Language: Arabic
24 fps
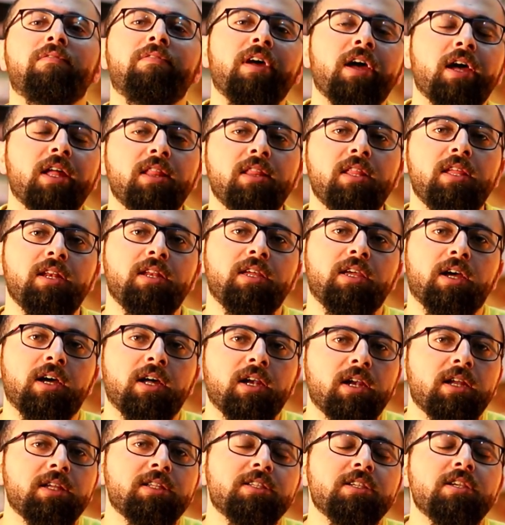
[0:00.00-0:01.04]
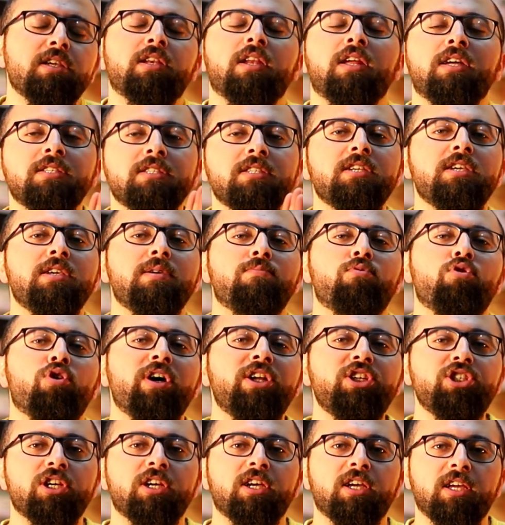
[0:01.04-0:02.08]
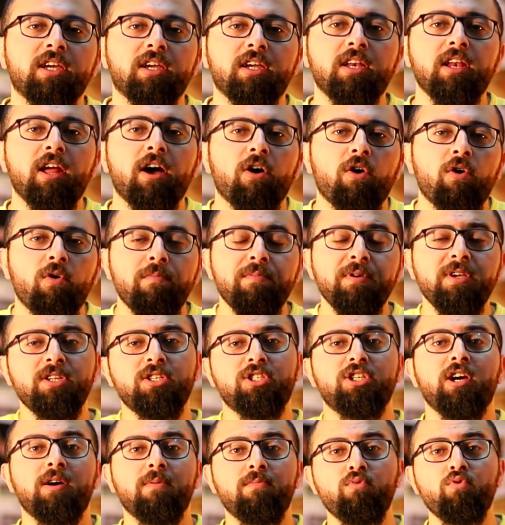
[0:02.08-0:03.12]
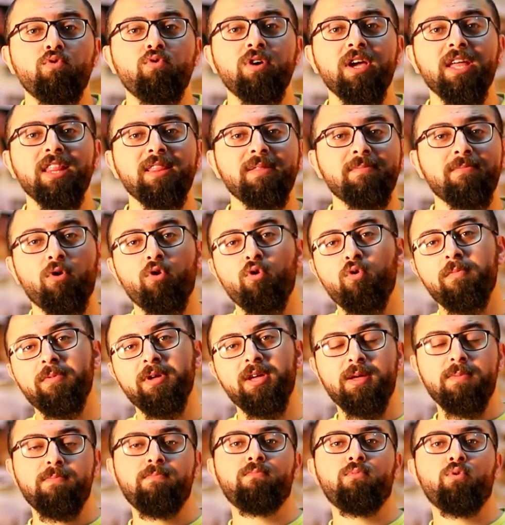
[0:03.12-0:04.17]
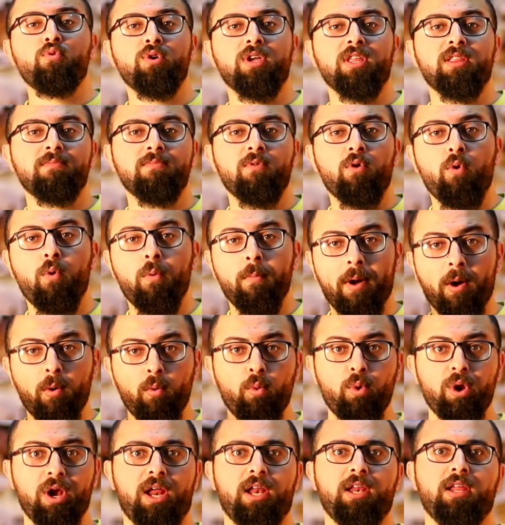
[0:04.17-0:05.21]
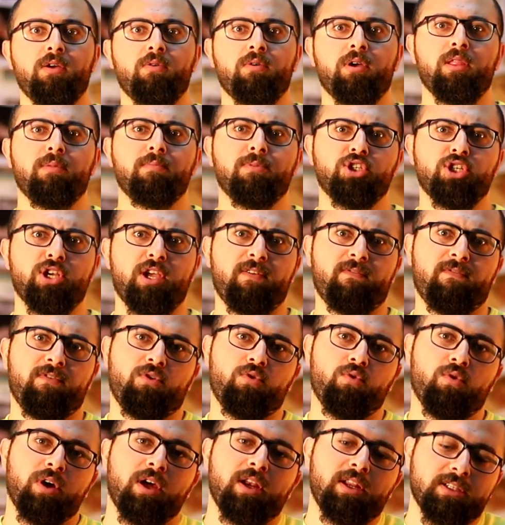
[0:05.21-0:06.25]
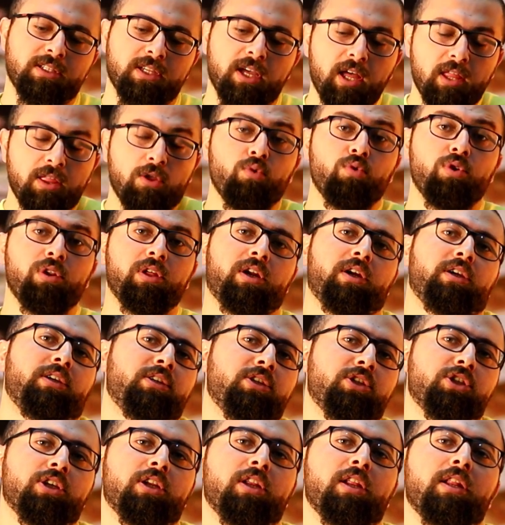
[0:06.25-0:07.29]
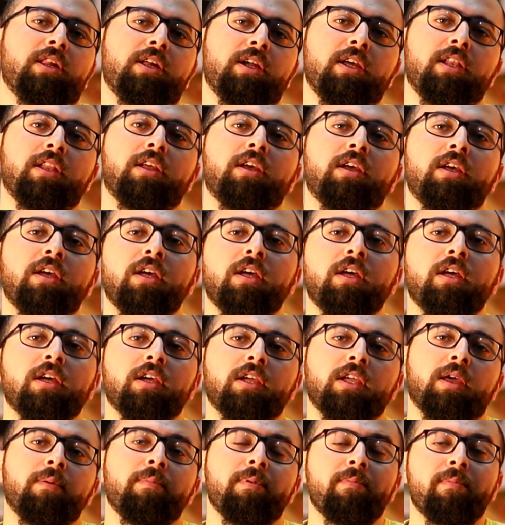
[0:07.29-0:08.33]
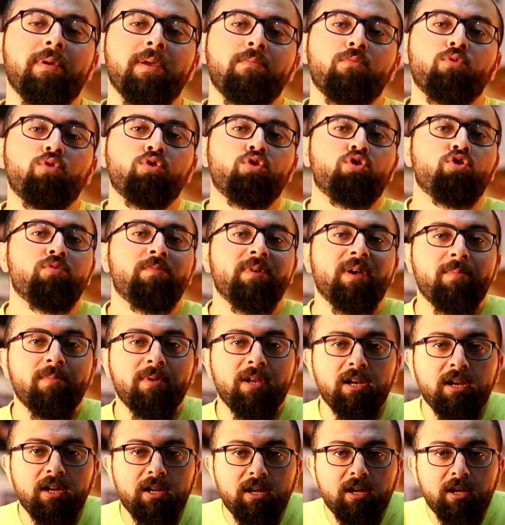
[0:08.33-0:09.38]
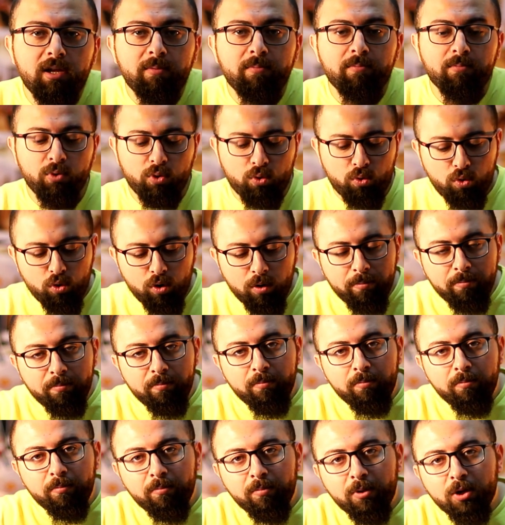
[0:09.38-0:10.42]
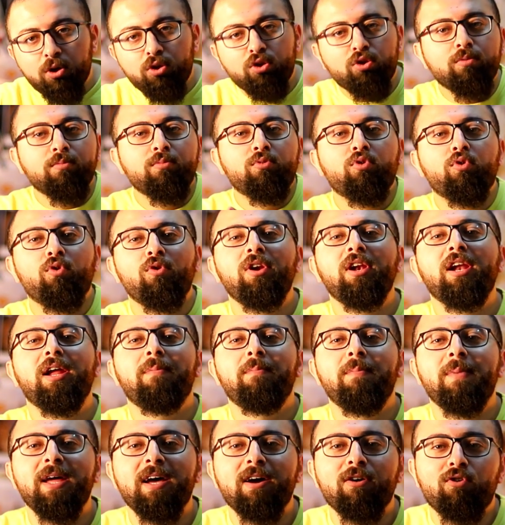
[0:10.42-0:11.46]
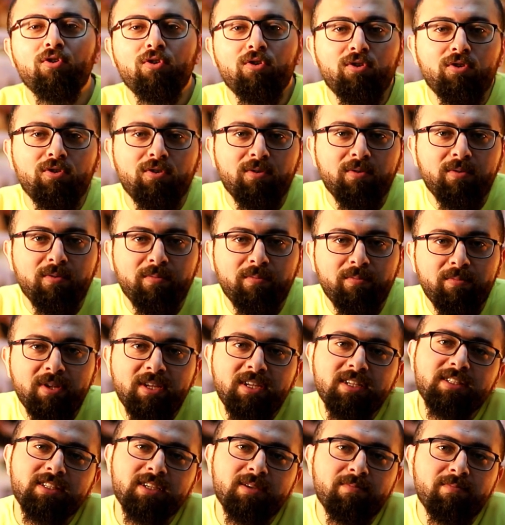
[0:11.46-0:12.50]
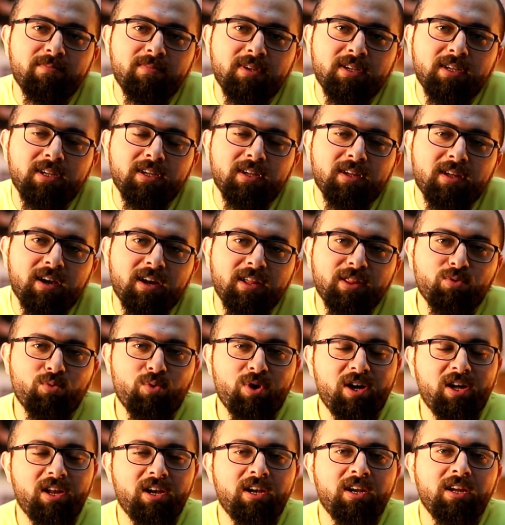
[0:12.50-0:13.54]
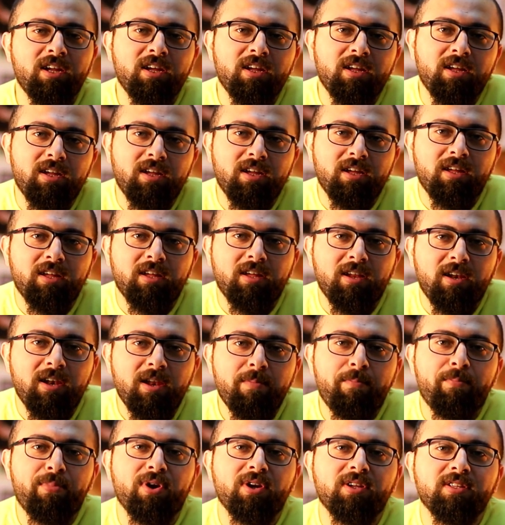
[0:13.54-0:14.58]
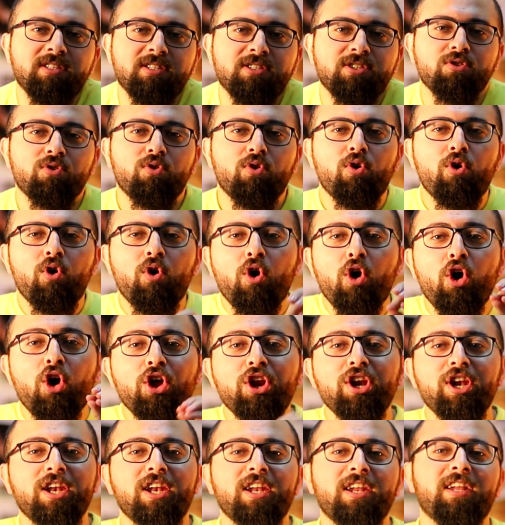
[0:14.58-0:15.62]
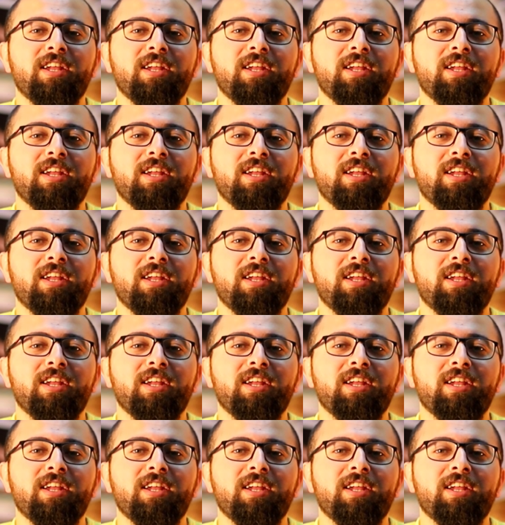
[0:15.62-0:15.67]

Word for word: في هالدنيا نصيبه اجى هيك لا وبيجي ابوه قد ما هو بحبه قد ما هو معول عليه وقد ما شايف انه خلص هذا هو اللي راح يشيل العائله قبل ما يموت شو بيعمل بيروح بيكتب كل املاكه باسم رضوان البرنس وهون